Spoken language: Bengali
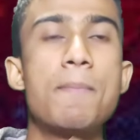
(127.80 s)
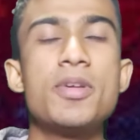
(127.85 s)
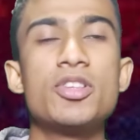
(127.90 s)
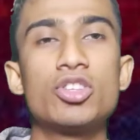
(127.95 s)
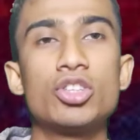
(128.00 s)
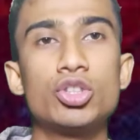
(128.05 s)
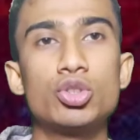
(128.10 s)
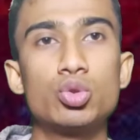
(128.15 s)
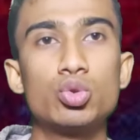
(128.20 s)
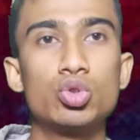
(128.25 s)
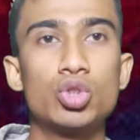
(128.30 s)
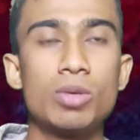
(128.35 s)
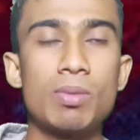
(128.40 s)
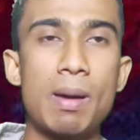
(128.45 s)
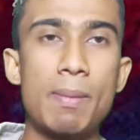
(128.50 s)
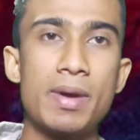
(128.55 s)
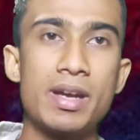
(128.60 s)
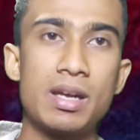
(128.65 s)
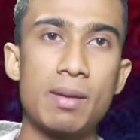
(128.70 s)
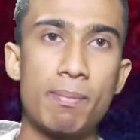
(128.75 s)
আপনি যদি
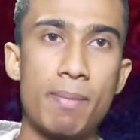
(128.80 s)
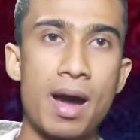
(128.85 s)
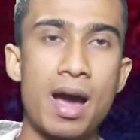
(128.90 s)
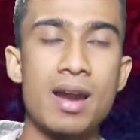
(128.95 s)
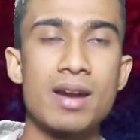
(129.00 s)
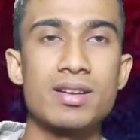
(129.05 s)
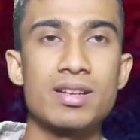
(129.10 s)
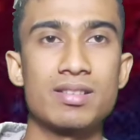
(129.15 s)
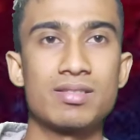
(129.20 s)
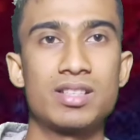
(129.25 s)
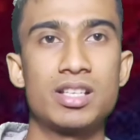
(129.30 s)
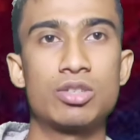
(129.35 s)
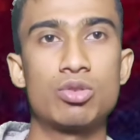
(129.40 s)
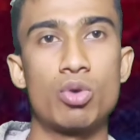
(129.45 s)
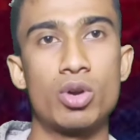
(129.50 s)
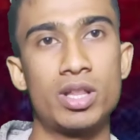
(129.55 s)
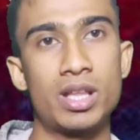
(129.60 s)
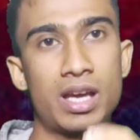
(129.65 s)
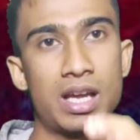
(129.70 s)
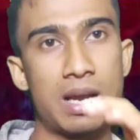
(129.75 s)
সুন্দরভাবে এটা বাংলা
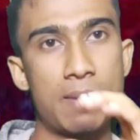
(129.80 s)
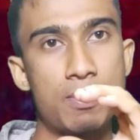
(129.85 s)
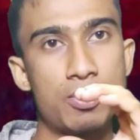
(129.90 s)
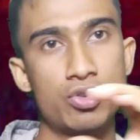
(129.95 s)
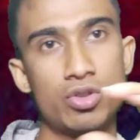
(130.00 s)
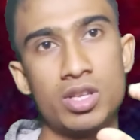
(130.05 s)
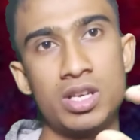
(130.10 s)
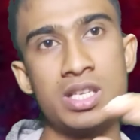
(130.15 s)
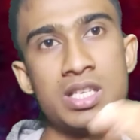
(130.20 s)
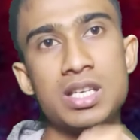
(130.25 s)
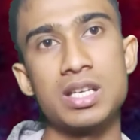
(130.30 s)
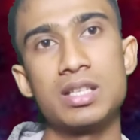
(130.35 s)
ট্রান্সলেট করে দেখেন আপনি যদি